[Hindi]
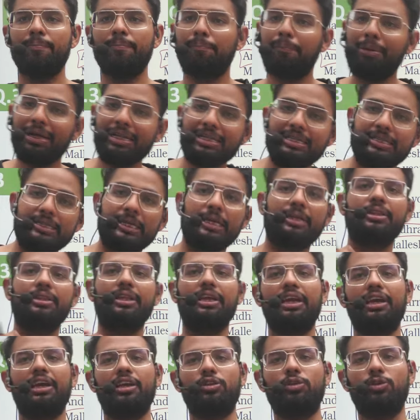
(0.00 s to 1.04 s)
बन सकते
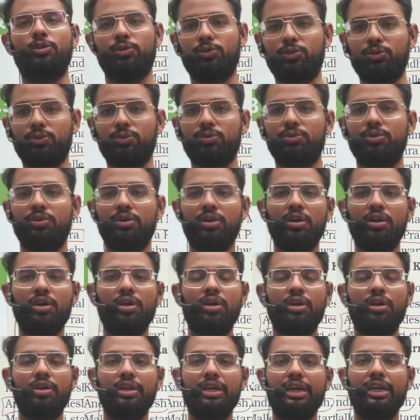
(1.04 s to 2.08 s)
हैं दोस्तों
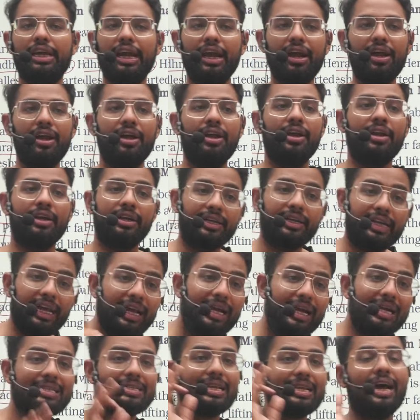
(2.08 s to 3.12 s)
ठीक है
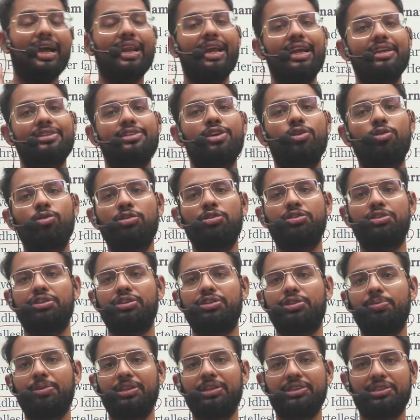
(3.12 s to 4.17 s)
ढेर सारे ऐसे क्वेश्चन
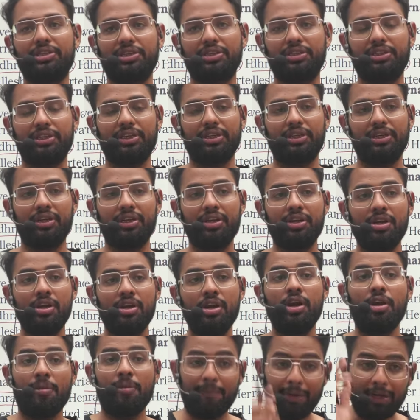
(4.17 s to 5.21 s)
बन सकते हैं
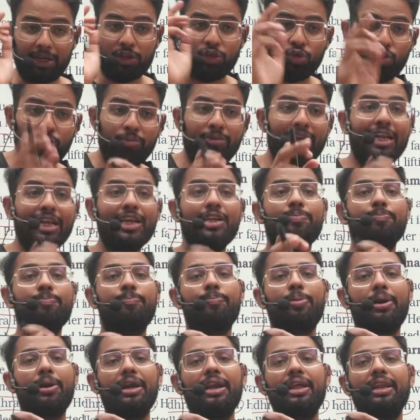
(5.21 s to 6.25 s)
बट तुम्हें
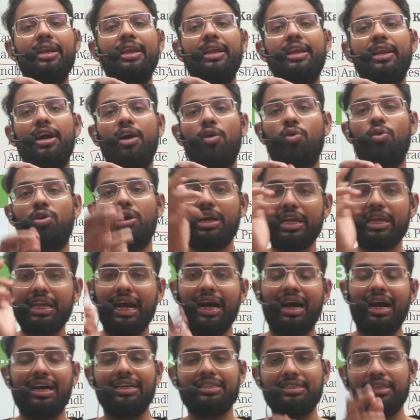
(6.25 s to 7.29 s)
प्रण लेना होगा कि
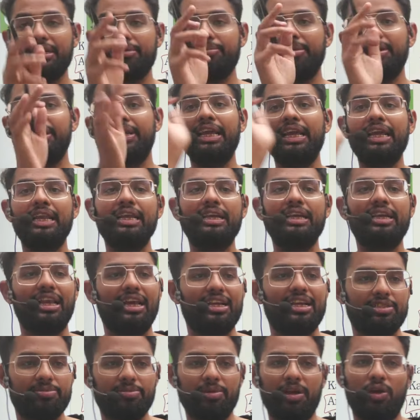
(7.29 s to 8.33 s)
हाँ सर मैं डेली
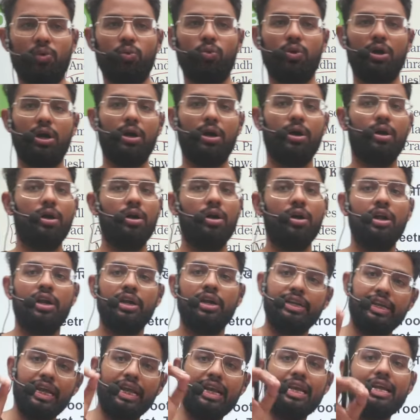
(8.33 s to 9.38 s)
क्लास में आऊंगा
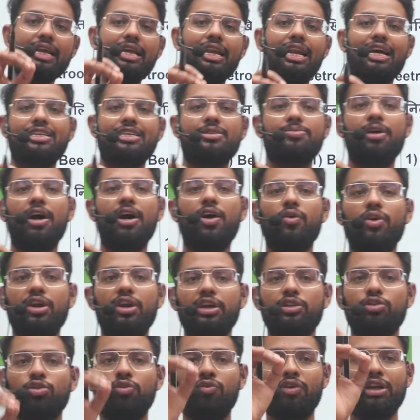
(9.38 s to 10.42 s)
डेली क्लास में आओगे
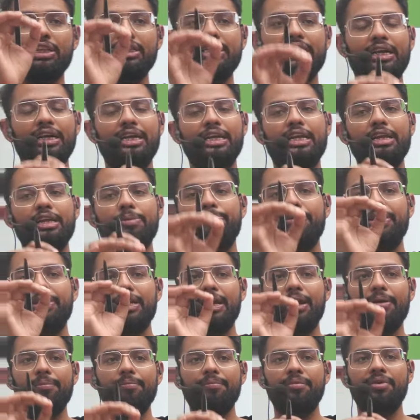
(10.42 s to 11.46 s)
तो 1:30
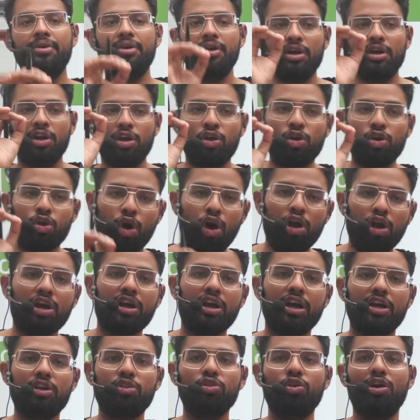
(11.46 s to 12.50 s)
पीएम लॉक
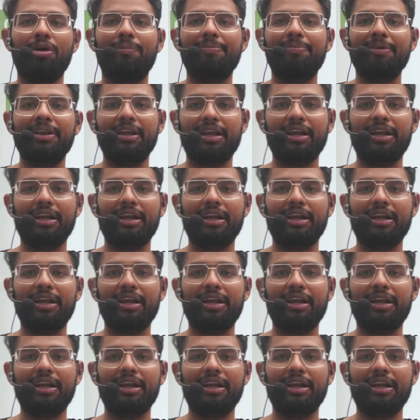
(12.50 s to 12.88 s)
कर दो अपने